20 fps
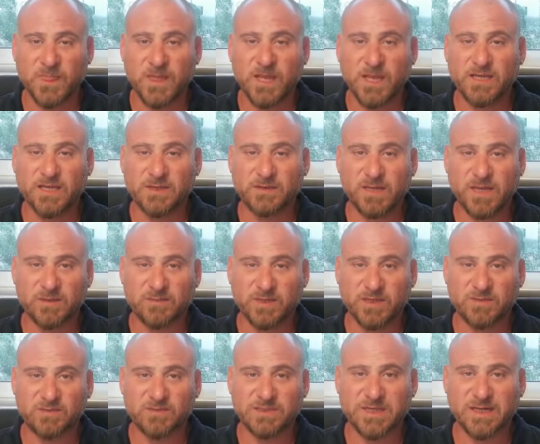هي
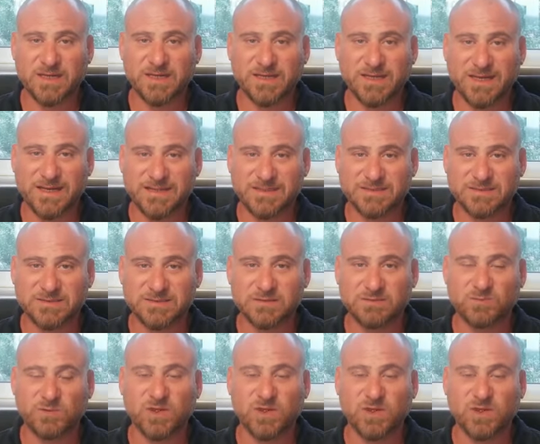كمان من ركائز